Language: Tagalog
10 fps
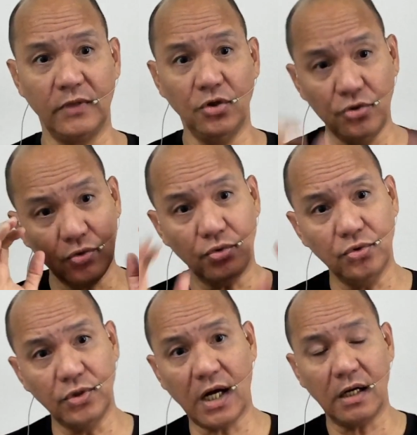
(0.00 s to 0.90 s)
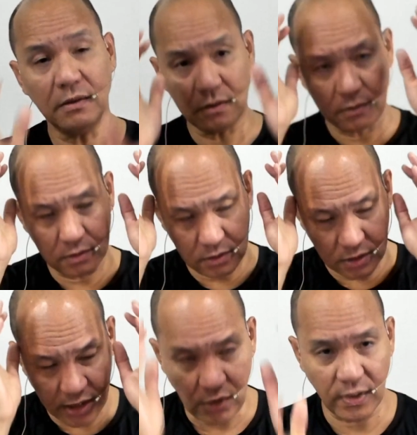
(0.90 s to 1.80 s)
Yun yung unang
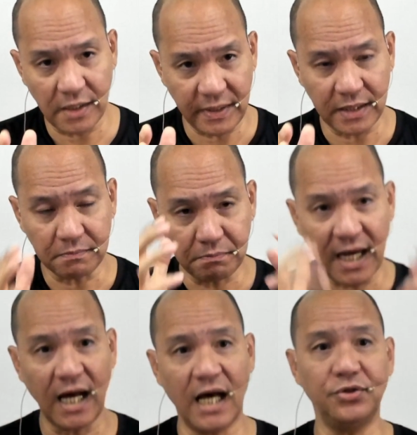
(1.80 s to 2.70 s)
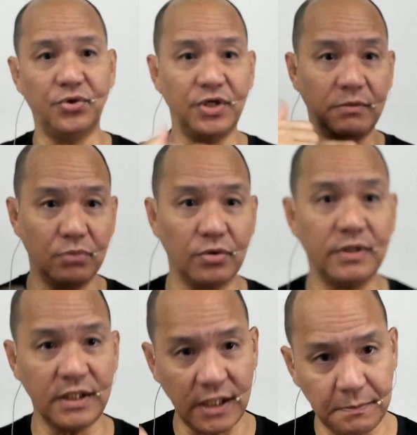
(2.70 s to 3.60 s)
requirement. Paano
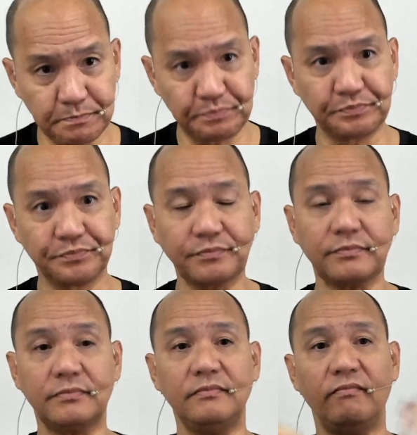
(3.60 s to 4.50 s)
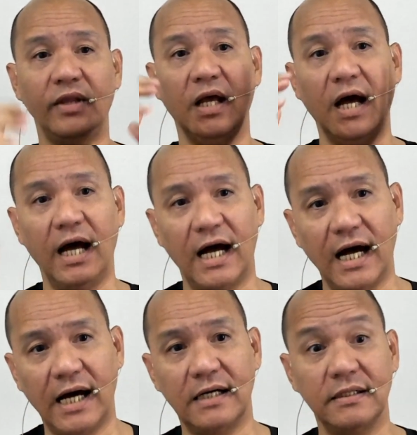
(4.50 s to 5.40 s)
i-bookkeep
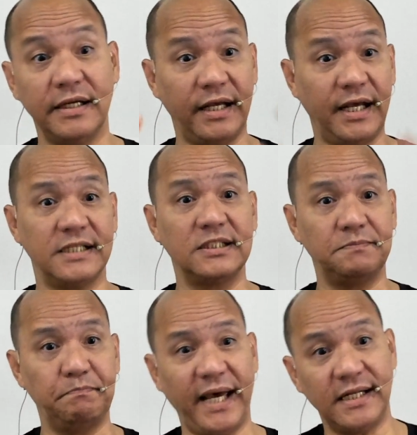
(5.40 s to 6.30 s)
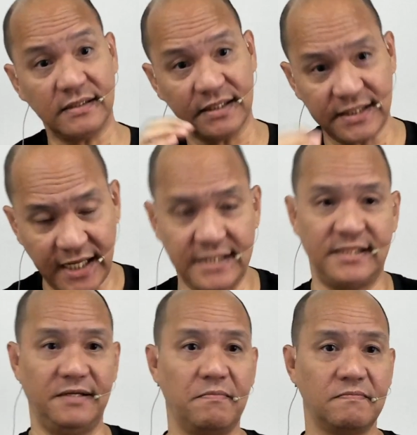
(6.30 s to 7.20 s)
ang expenses.